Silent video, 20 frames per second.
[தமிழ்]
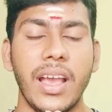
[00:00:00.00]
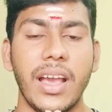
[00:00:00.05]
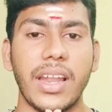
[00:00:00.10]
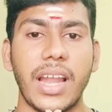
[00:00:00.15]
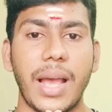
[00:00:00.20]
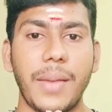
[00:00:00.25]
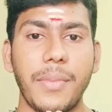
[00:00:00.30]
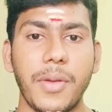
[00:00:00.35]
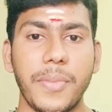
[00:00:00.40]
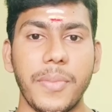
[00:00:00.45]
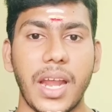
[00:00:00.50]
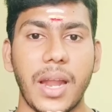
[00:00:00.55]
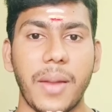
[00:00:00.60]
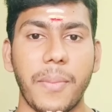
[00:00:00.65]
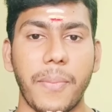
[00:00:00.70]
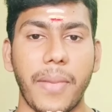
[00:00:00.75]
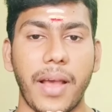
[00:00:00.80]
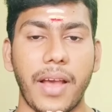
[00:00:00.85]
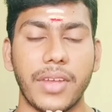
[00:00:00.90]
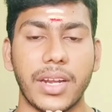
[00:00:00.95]
ராமபிரான்
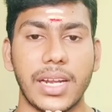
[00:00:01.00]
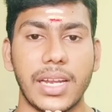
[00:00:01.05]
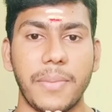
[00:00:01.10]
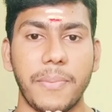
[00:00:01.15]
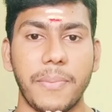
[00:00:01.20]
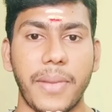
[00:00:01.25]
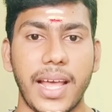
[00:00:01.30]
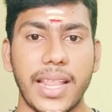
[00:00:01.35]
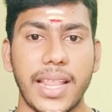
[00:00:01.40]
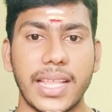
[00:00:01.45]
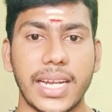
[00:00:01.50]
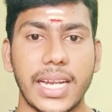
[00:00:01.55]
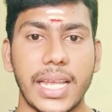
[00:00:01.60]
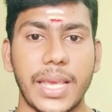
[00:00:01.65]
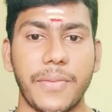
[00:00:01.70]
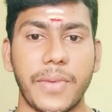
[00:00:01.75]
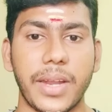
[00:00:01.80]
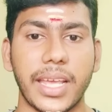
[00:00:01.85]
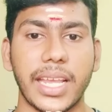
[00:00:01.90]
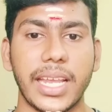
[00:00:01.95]
அவர்களின் பாதங்களை
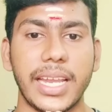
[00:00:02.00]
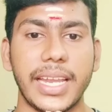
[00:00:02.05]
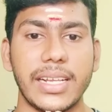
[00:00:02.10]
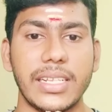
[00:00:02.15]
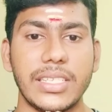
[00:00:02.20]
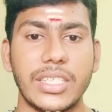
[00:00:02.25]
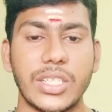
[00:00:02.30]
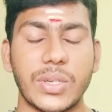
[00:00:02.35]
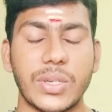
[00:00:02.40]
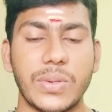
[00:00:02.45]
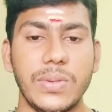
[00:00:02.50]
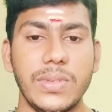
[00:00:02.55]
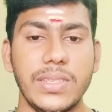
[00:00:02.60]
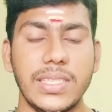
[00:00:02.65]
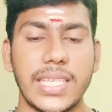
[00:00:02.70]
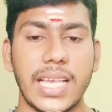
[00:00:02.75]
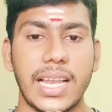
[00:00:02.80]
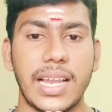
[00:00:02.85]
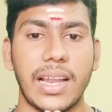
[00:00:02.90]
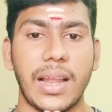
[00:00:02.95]
வணங்கி நிகழ்ச்சிக்குள்
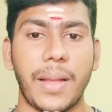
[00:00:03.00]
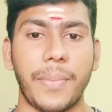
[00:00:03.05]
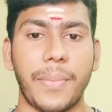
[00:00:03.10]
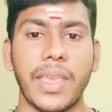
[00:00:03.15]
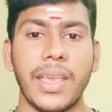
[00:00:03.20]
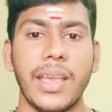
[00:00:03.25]
செல்லலாம்